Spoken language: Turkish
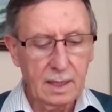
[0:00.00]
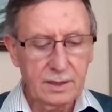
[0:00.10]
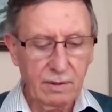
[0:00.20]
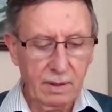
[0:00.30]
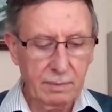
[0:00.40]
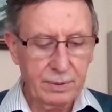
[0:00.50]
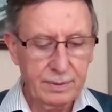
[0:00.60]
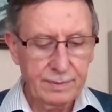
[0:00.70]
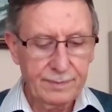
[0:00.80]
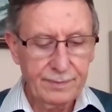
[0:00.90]
El cevap
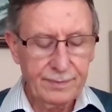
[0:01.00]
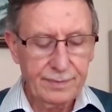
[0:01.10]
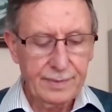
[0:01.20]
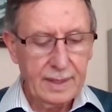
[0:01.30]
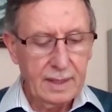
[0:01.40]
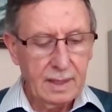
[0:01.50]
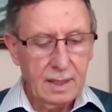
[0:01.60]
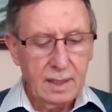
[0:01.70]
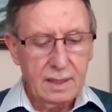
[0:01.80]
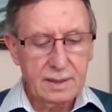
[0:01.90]

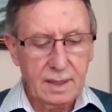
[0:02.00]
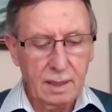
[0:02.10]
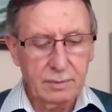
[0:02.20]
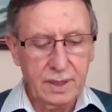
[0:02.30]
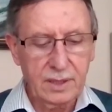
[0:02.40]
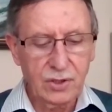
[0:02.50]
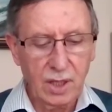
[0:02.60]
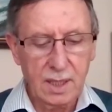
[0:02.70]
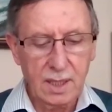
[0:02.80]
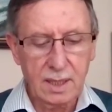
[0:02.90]
Sabık
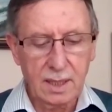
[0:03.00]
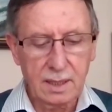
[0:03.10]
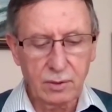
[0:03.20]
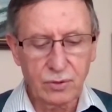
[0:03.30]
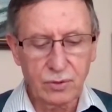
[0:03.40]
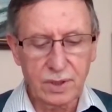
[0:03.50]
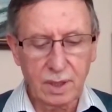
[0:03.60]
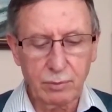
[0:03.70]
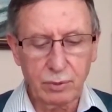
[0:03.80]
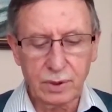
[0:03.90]
işaretlerde
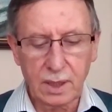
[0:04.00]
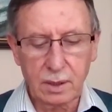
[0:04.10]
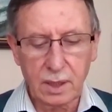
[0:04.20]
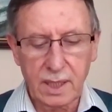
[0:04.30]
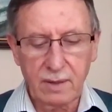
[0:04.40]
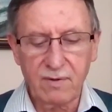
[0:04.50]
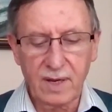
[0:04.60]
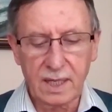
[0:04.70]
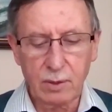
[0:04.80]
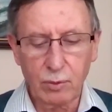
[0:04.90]
hususen bundan
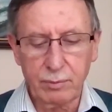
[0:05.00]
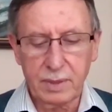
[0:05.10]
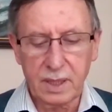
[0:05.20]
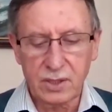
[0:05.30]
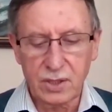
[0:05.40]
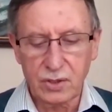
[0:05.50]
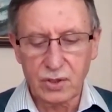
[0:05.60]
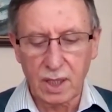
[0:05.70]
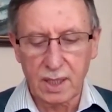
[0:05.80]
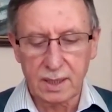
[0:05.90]
evvelki 11.
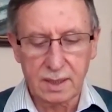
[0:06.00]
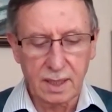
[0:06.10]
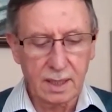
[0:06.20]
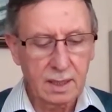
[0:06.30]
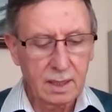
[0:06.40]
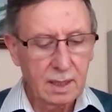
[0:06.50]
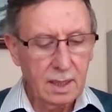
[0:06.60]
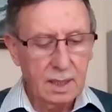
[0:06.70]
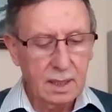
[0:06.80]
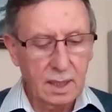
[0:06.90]
işarette
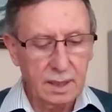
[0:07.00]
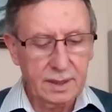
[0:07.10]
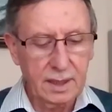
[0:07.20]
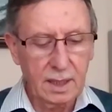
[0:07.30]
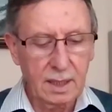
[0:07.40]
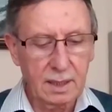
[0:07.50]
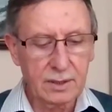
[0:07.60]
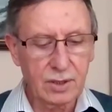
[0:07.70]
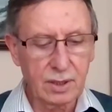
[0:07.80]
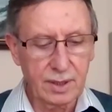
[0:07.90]
katiyen
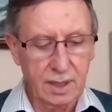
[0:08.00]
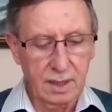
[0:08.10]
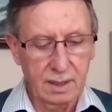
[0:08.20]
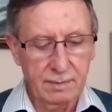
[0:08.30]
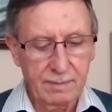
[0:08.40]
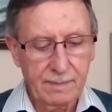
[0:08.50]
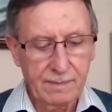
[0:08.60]
anlaşıldı ki